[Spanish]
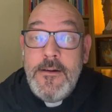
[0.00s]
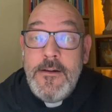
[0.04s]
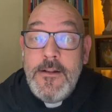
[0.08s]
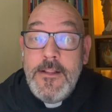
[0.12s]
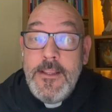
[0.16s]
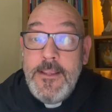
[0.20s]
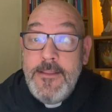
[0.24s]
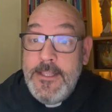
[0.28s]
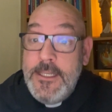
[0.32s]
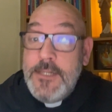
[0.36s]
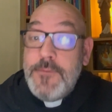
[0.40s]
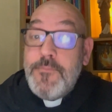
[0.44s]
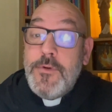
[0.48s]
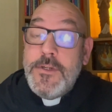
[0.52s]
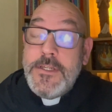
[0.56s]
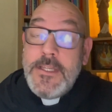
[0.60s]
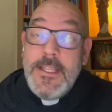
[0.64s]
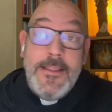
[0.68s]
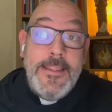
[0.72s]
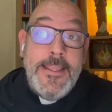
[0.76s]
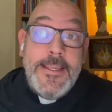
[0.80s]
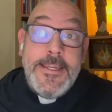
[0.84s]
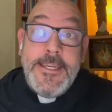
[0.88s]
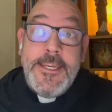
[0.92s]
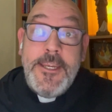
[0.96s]
Y después el
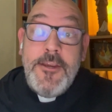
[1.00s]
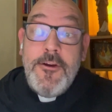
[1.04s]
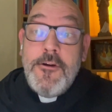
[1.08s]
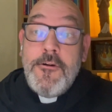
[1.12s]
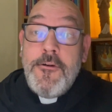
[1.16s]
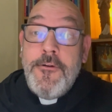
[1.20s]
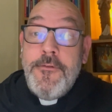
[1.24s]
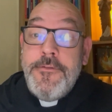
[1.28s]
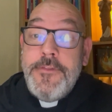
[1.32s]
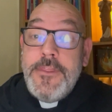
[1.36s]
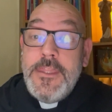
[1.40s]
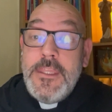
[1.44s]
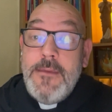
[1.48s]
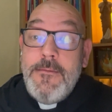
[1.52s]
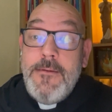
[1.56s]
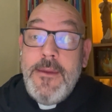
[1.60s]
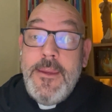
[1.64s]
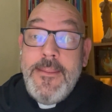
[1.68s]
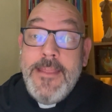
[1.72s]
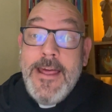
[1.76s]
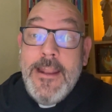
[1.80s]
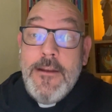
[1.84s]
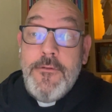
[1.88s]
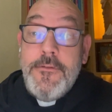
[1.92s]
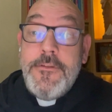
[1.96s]
deseo concibe y
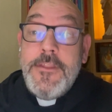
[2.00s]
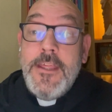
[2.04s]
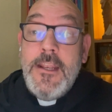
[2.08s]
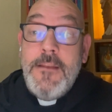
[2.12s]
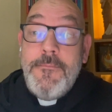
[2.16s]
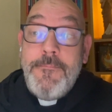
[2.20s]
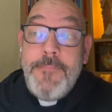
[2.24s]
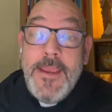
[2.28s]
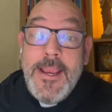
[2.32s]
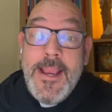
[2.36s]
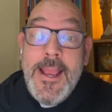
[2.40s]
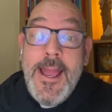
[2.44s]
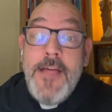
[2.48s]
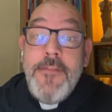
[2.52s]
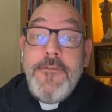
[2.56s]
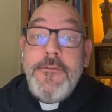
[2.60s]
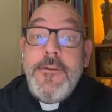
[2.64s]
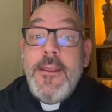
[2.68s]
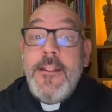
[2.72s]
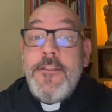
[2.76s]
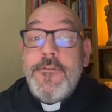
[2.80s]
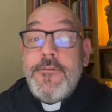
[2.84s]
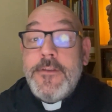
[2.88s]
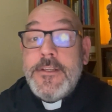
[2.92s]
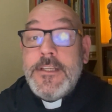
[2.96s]
da luz el pecado y
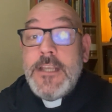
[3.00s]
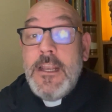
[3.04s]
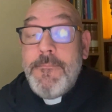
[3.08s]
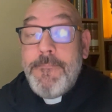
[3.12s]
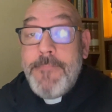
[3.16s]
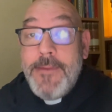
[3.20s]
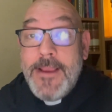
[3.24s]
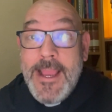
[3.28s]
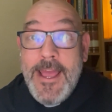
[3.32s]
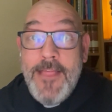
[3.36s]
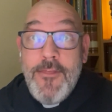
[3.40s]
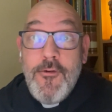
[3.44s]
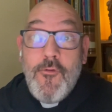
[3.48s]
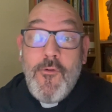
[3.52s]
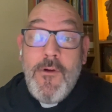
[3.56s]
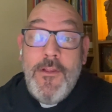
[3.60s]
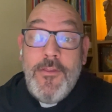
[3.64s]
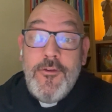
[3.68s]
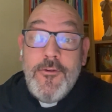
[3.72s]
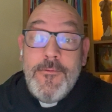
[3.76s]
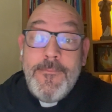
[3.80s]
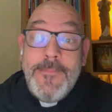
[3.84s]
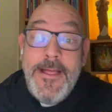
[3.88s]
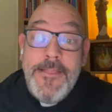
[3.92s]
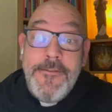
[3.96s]
entonces el pecado
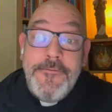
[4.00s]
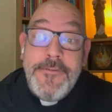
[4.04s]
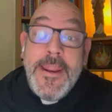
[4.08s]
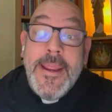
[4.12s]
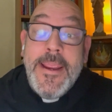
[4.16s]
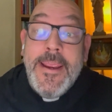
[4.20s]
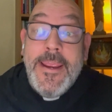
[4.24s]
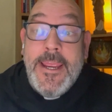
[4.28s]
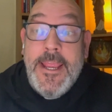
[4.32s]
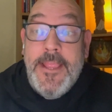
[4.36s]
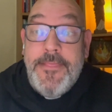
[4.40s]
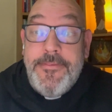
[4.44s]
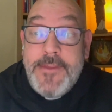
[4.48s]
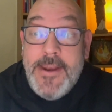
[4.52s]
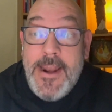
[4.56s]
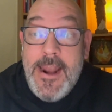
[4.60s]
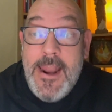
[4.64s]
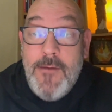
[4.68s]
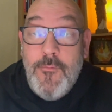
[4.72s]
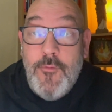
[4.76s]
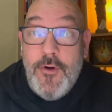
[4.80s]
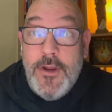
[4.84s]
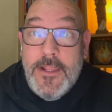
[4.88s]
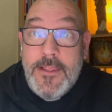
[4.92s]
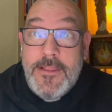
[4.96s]
cuando madura engendra la
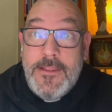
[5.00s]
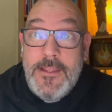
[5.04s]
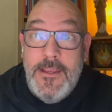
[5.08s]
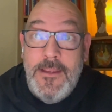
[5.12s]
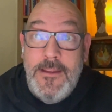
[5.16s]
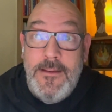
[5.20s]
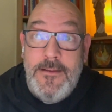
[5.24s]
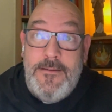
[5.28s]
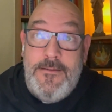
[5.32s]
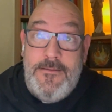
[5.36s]
muerte.